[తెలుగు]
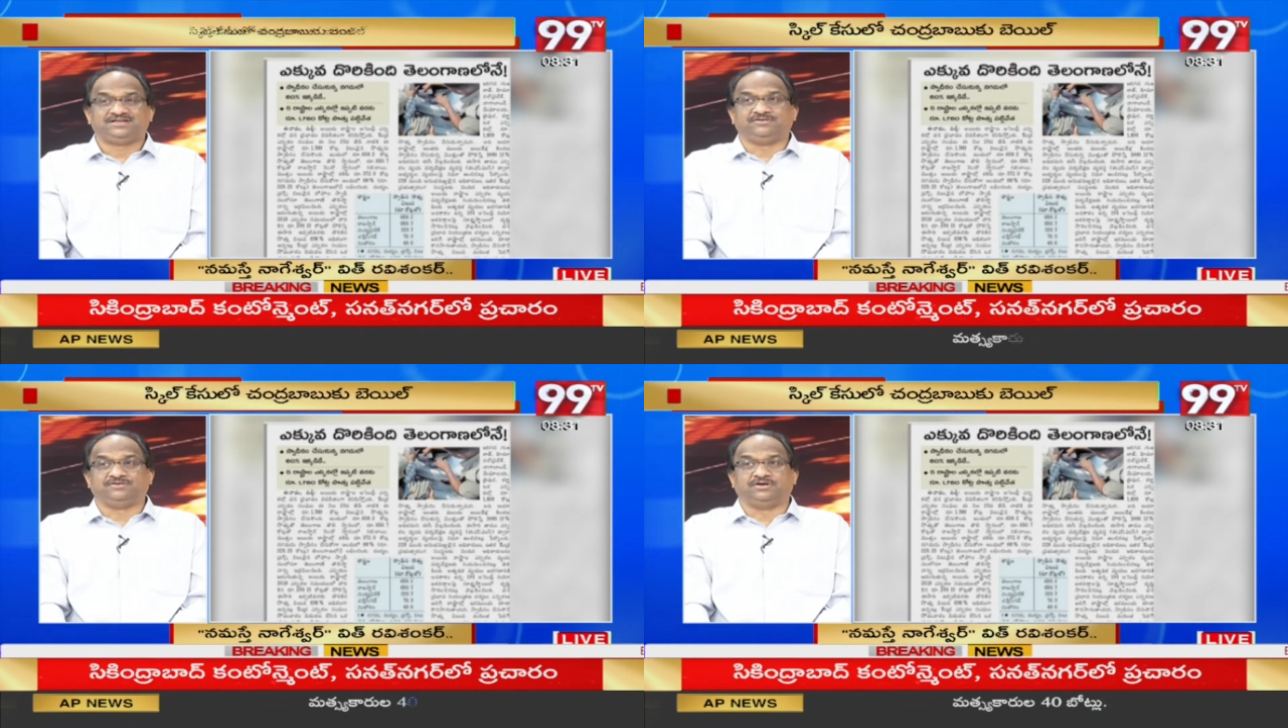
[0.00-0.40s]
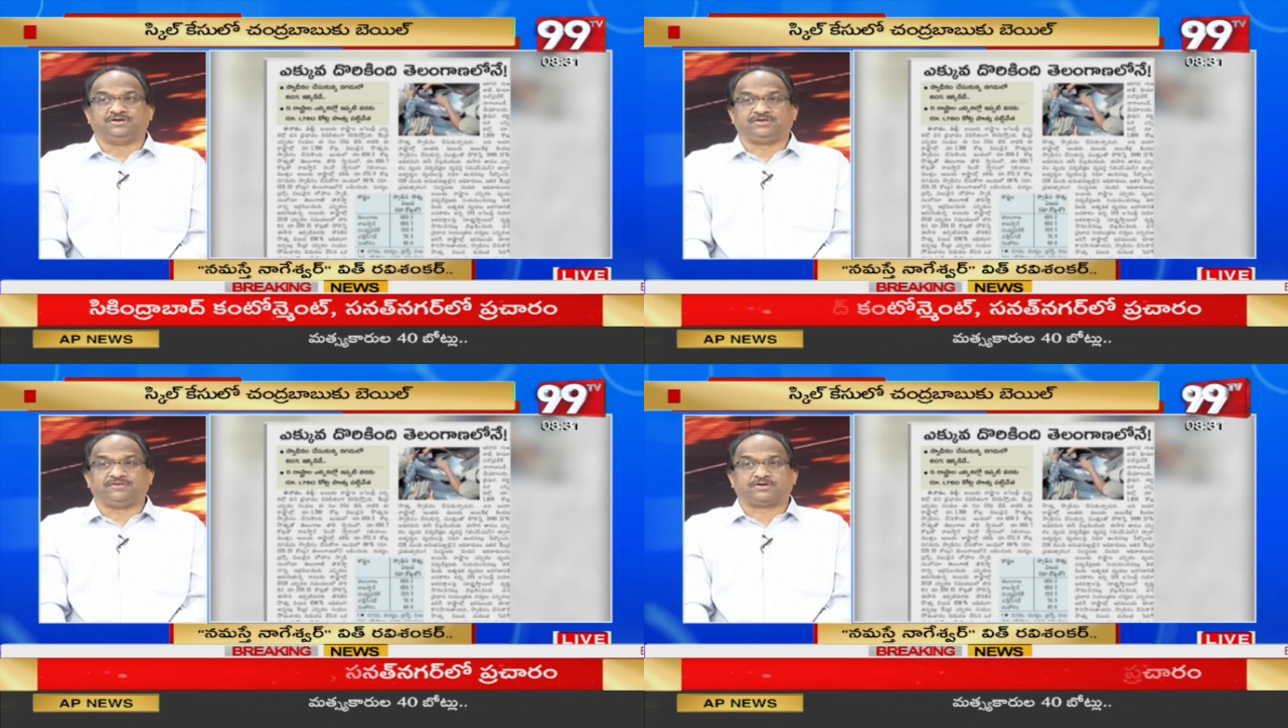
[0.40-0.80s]
నువ్వు
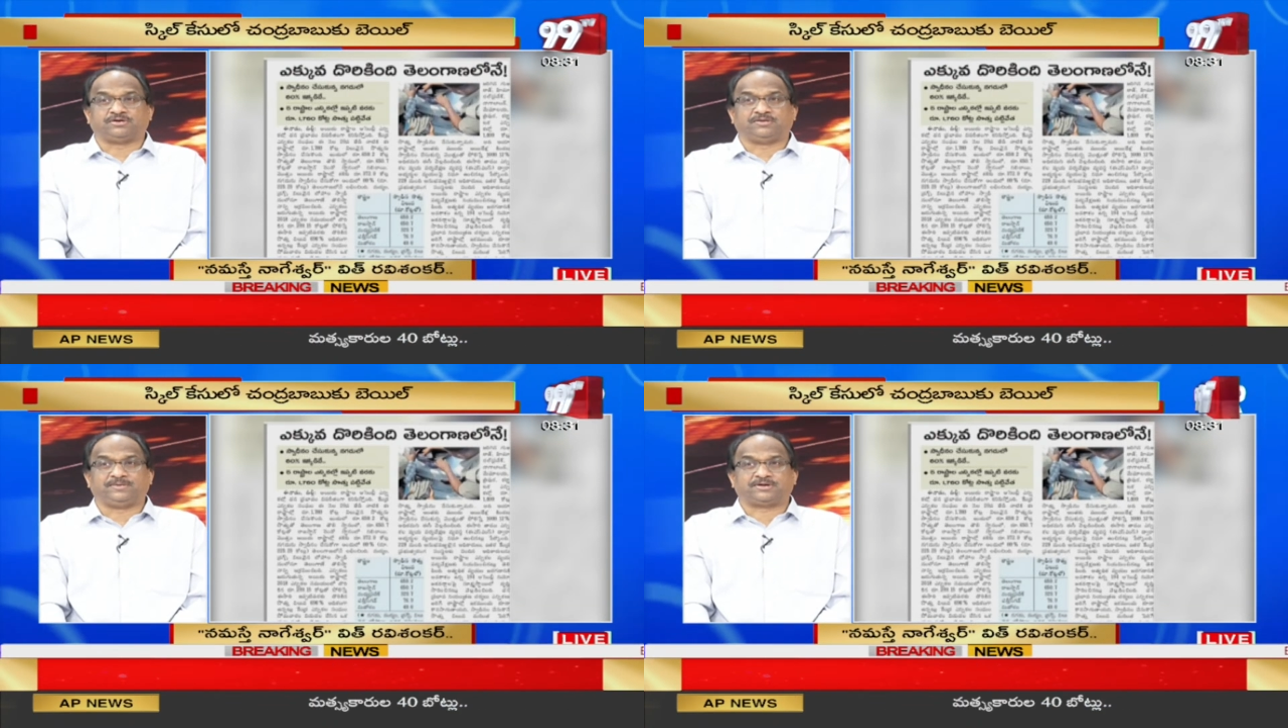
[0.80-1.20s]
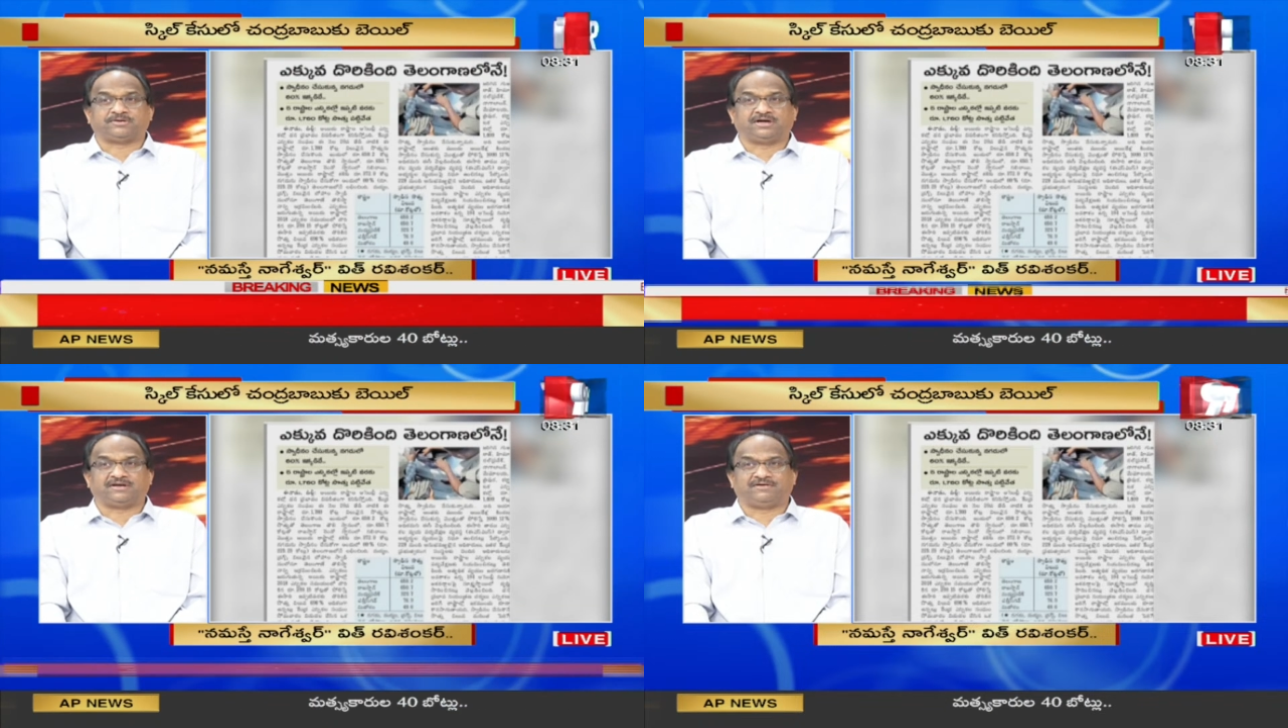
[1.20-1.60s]
ఇరవై కోట్లు
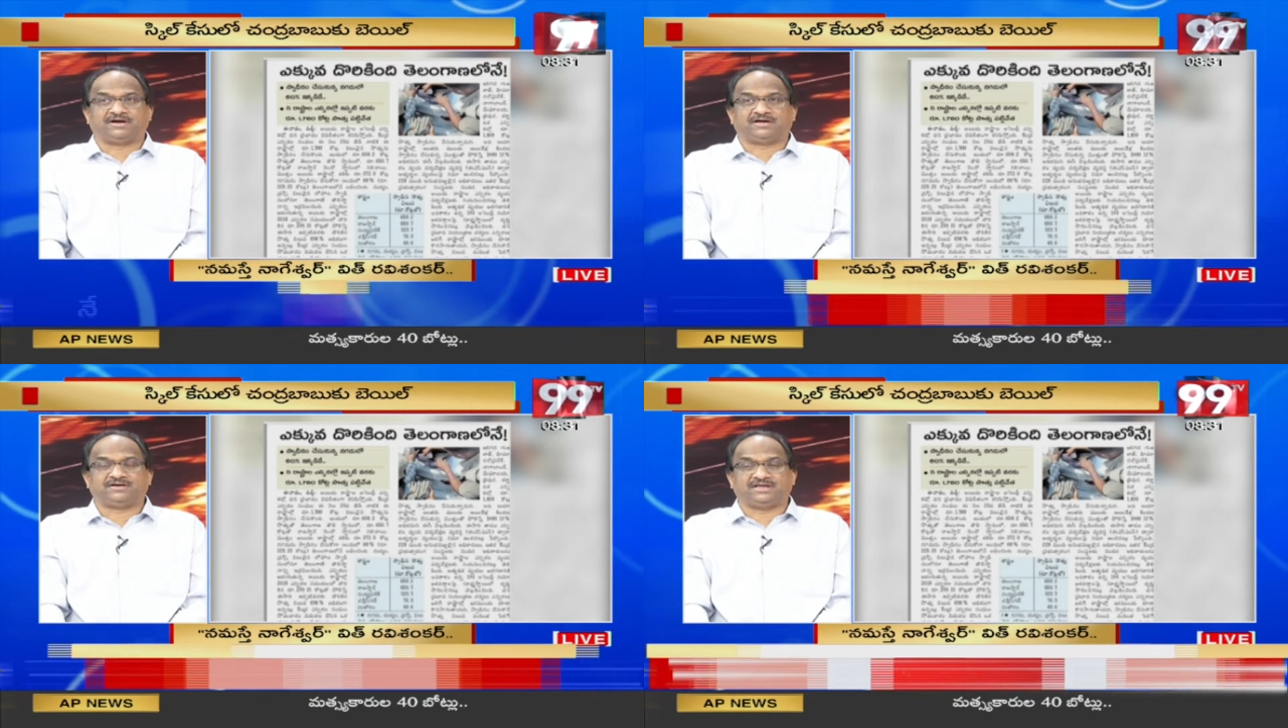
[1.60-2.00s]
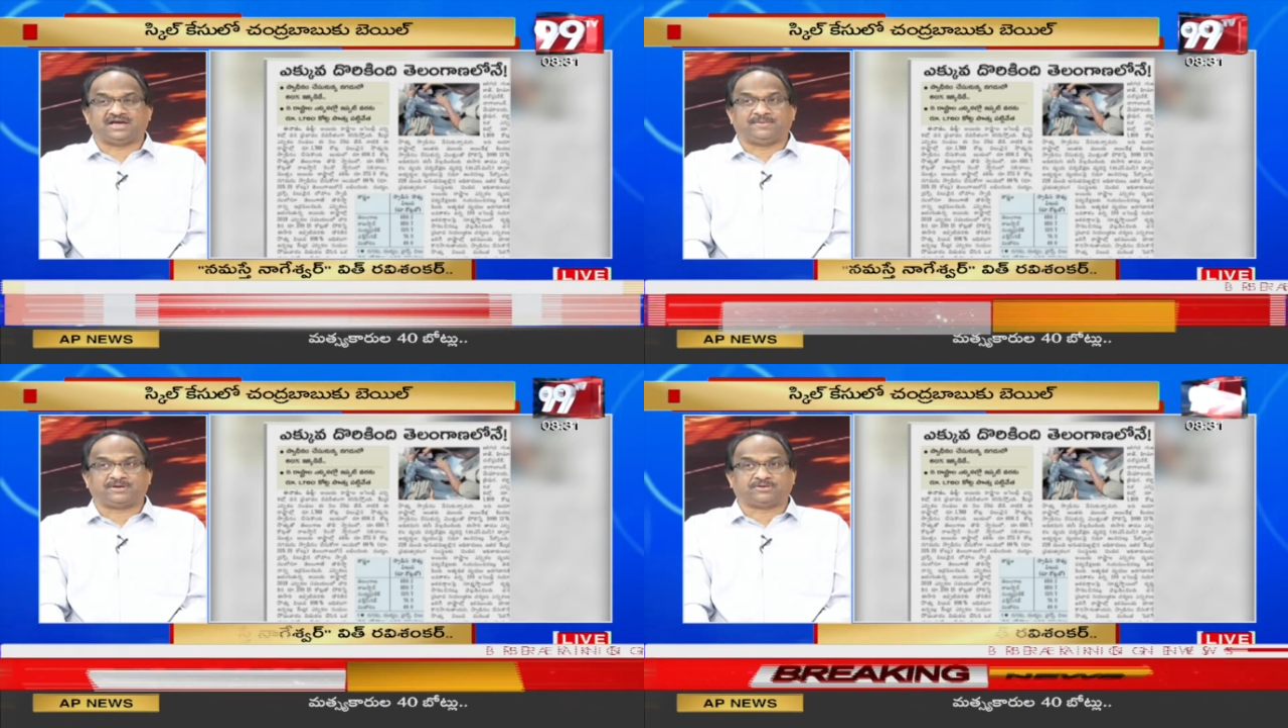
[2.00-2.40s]
పెట్టుకోగలవా
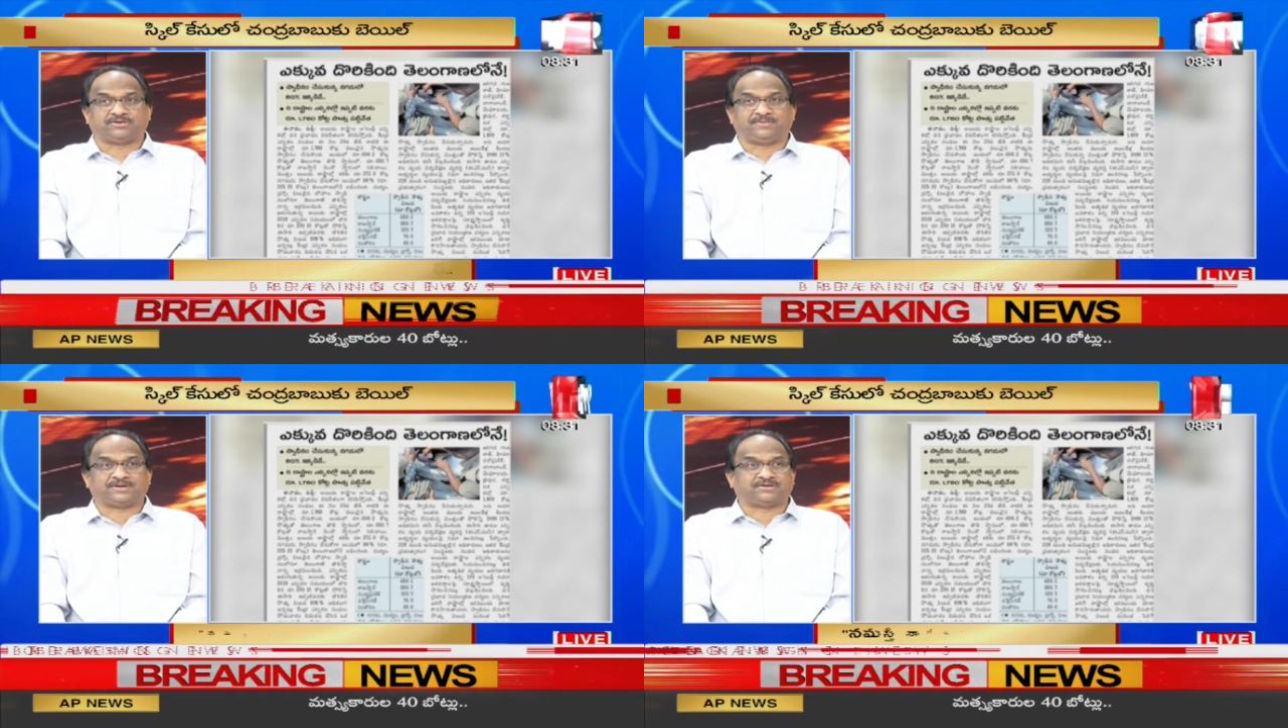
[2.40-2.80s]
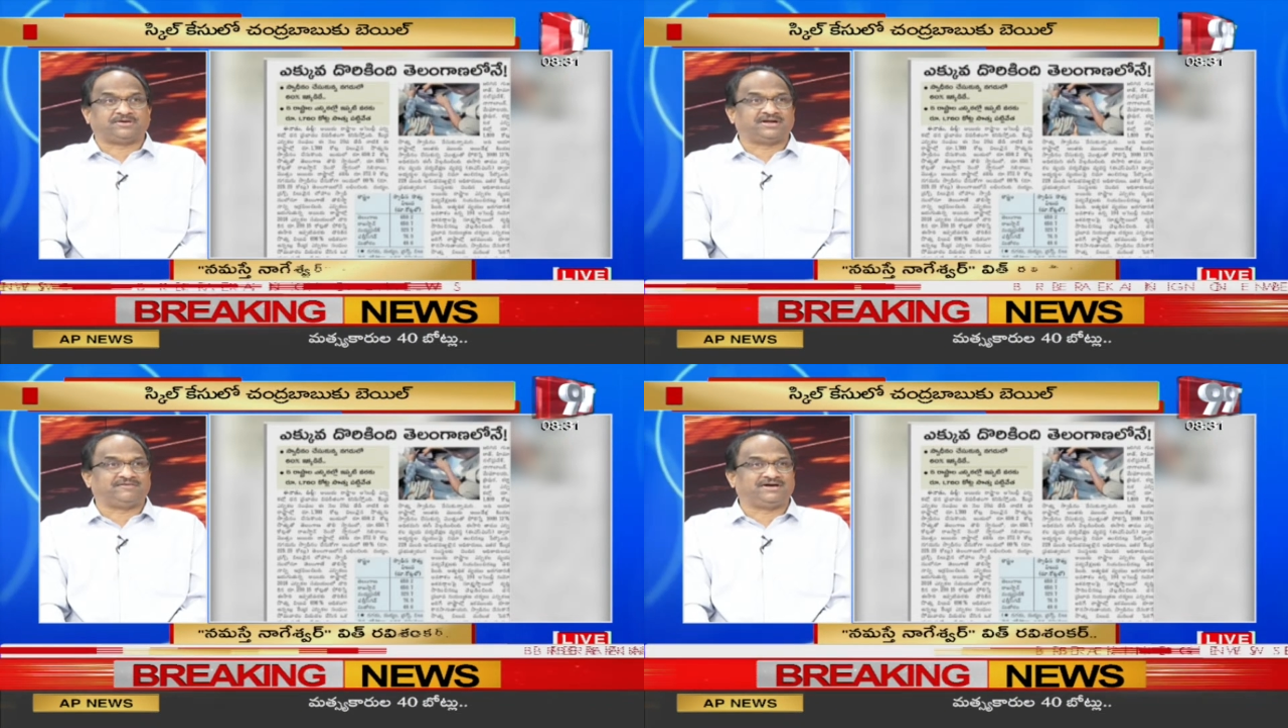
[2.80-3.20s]
యాభై కోట్లు
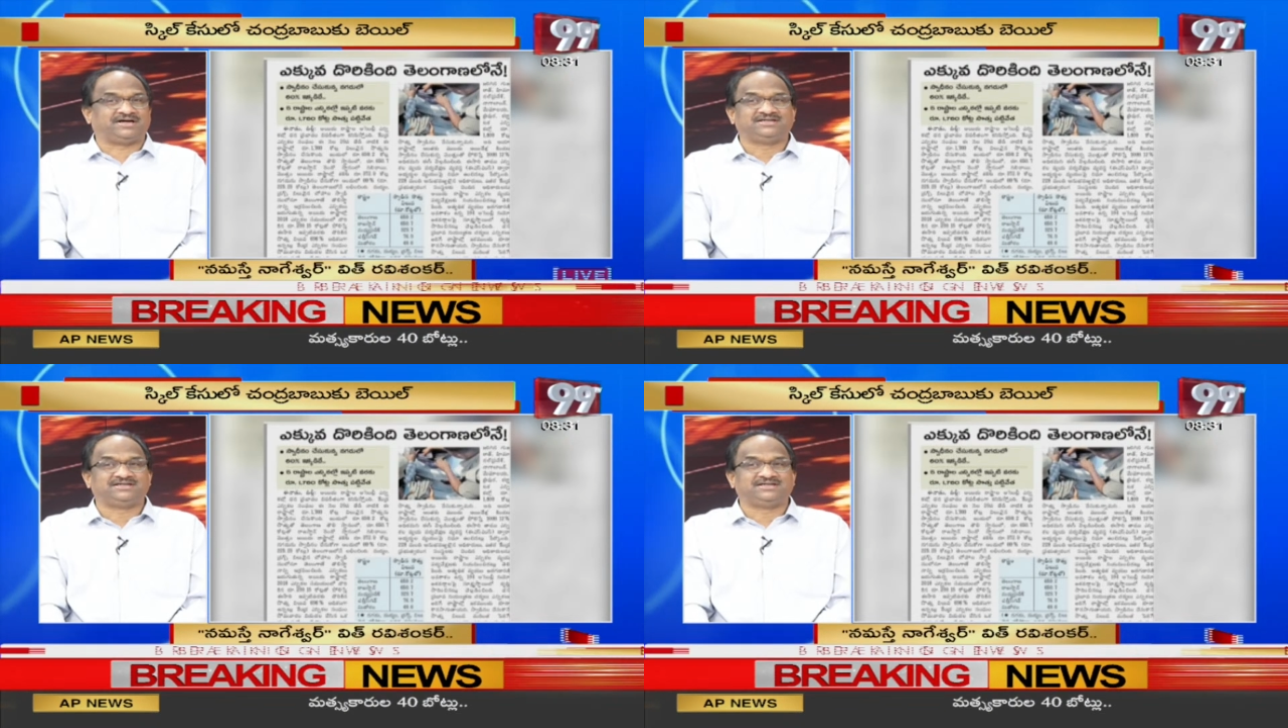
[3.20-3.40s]
పెట్టుకోగలవా